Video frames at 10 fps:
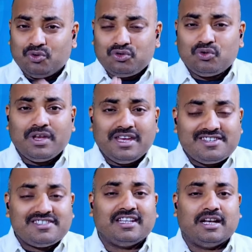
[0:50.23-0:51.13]
दोस्तों
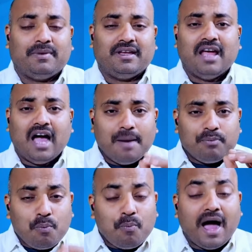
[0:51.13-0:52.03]
इस चैनल पे
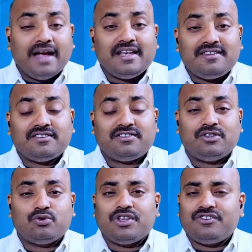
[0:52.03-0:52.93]
आपको फाइनेंस
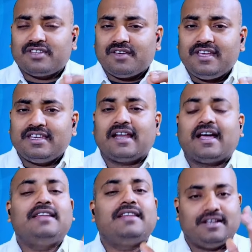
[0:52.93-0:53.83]
से जुड़ी सभी
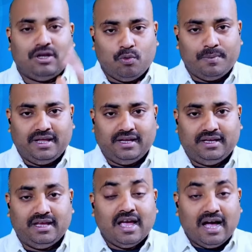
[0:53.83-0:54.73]
जानकारी देखने को
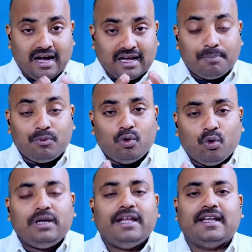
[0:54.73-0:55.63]
मिलेगी अगर आप
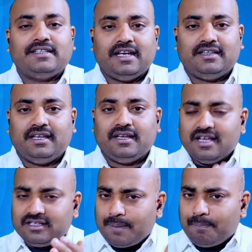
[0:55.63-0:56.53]
लोन लेना चाहते हैं
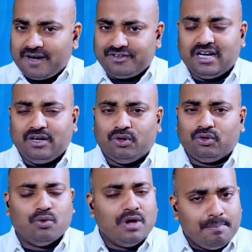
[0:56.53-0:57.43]
चाहे पर्सनल
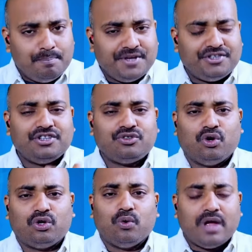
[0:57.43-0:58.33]
लोन हो बिजनेस
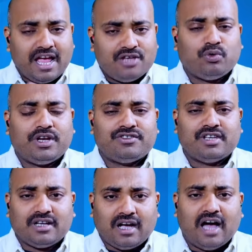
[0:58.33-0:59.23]
लोन हो
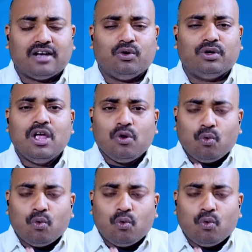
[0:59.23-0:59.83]
एजुकेशन कार लोन